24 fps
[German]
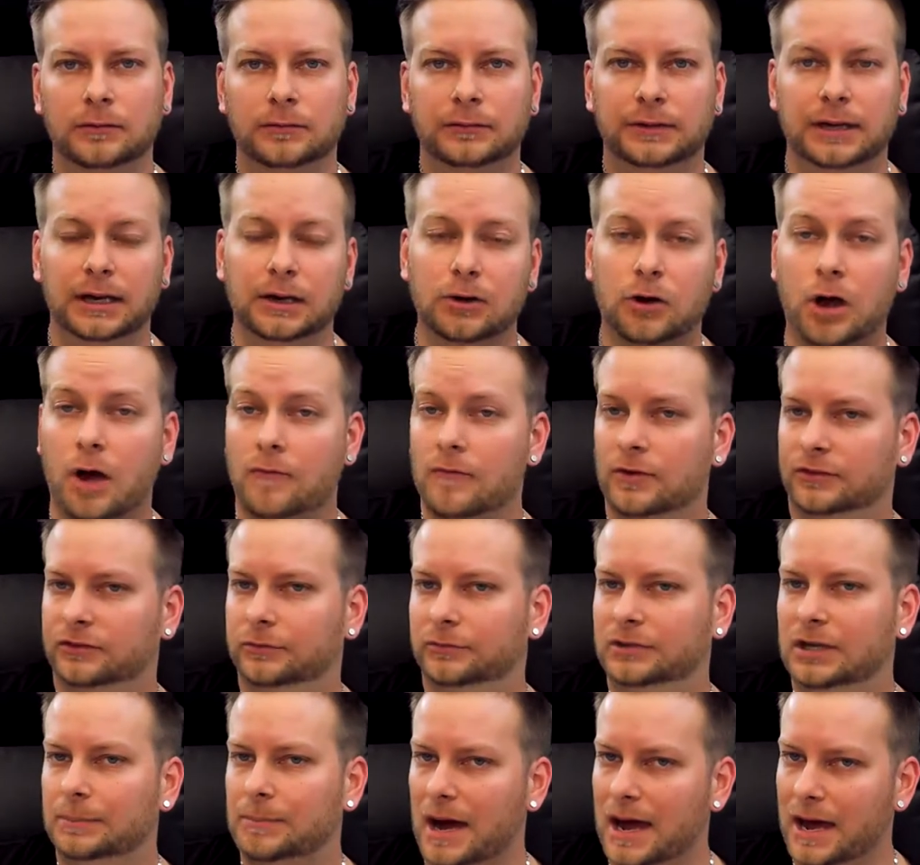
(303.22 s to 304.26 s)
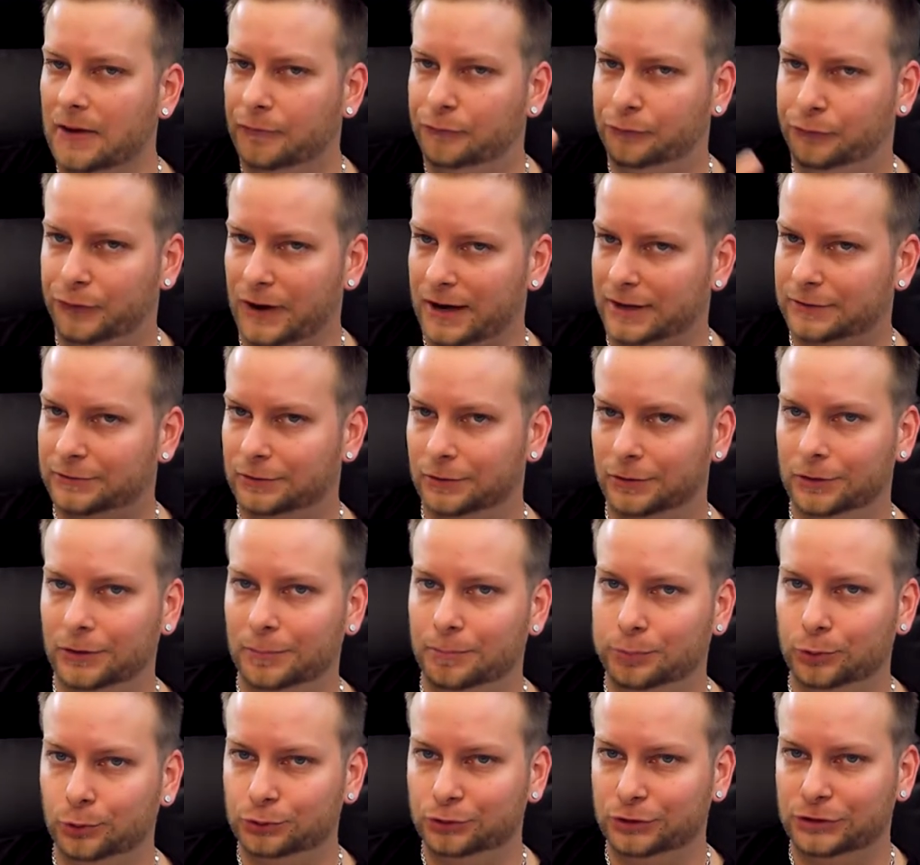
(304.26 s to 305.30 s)
Ja, da kommen wir zum Thema Effekte,
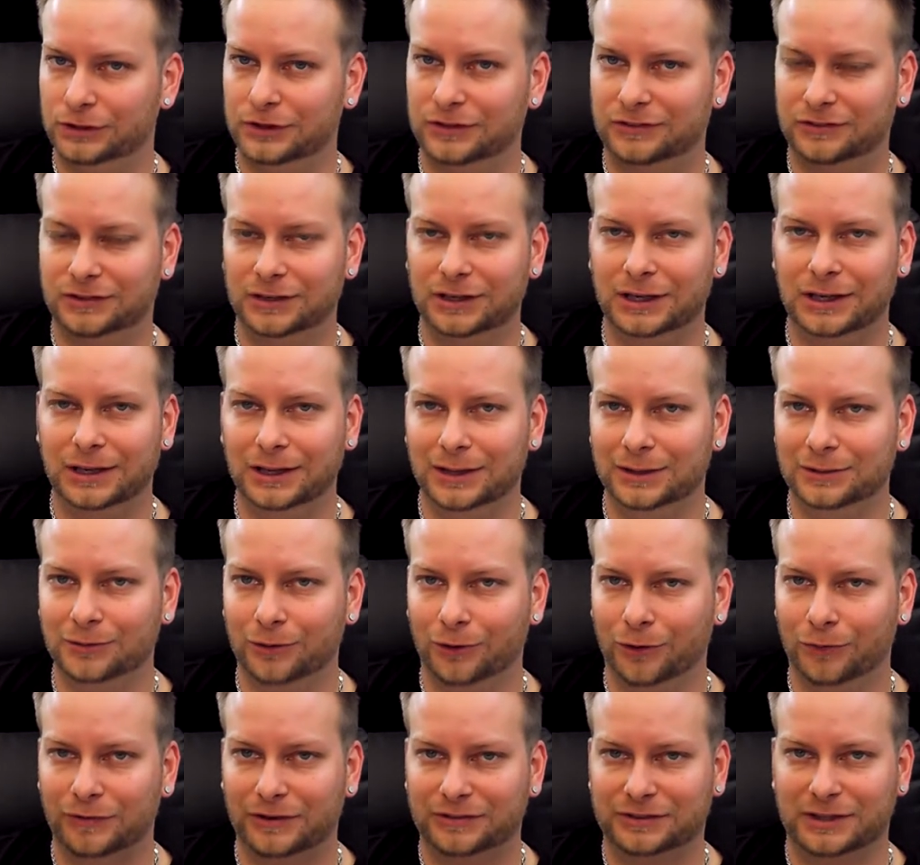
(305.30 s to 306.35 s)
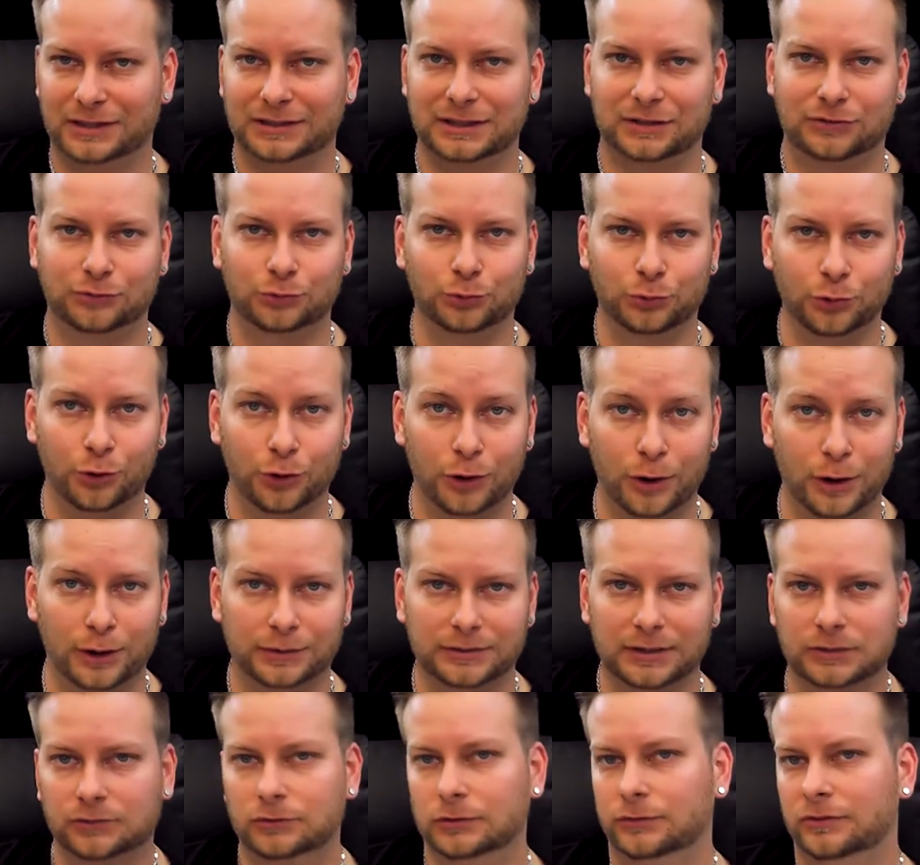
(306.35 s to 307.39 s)
blutige Zähne und was halt dazu
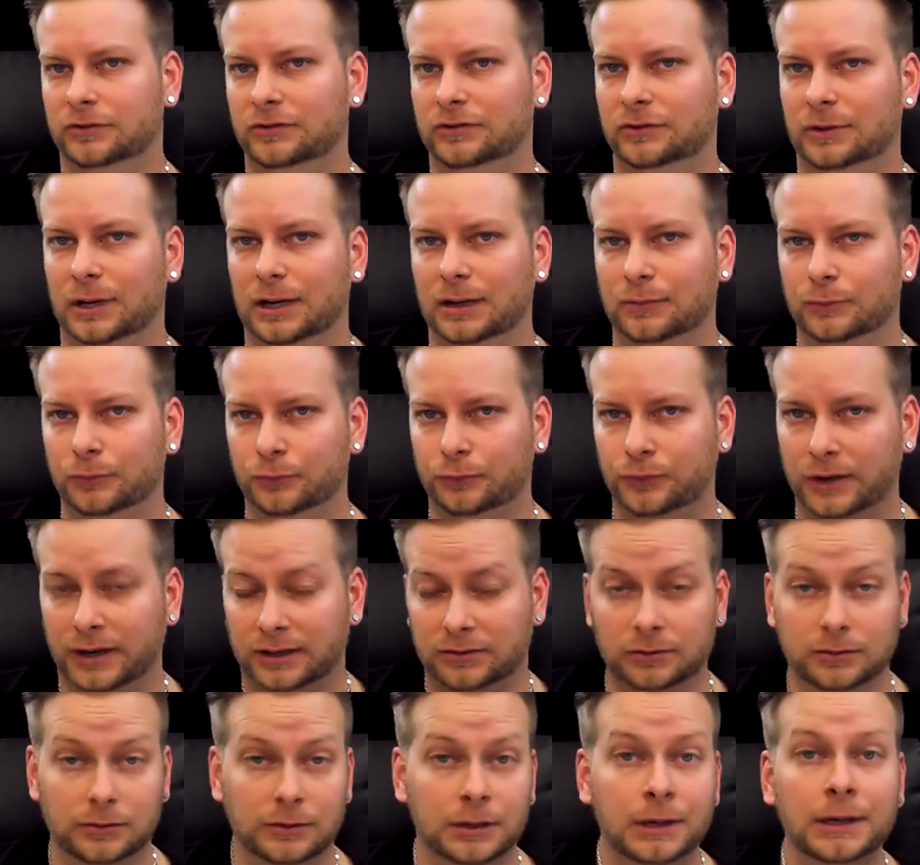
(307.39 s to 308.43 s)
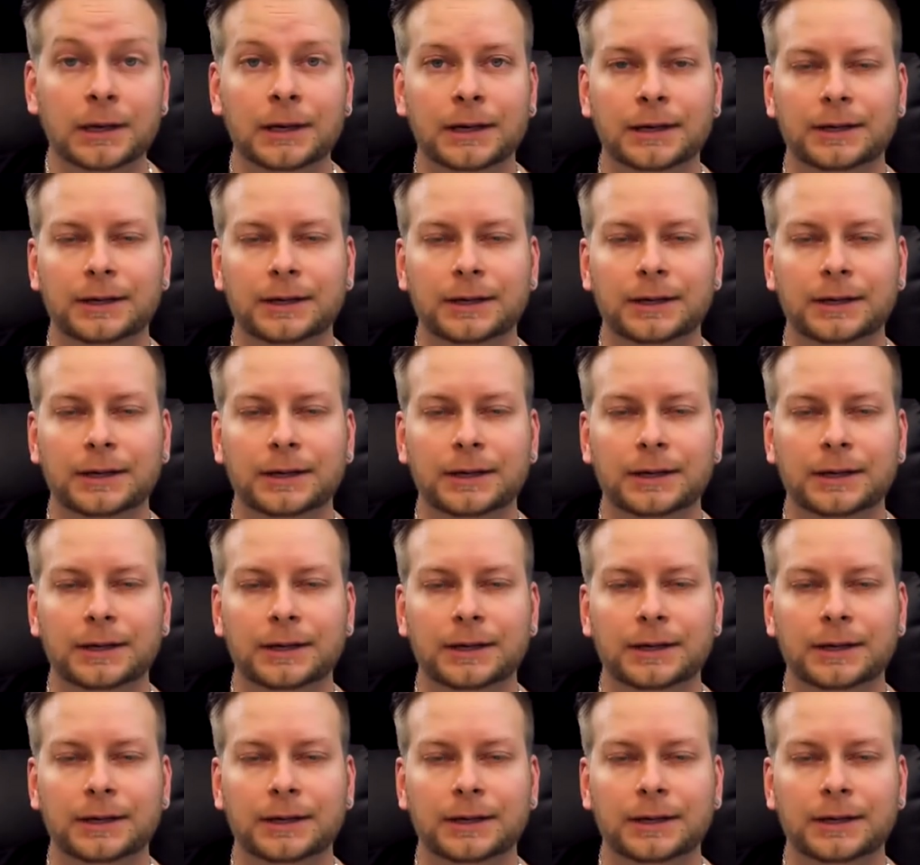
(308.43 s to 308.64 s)
gehört. Also die visuellen Effekte.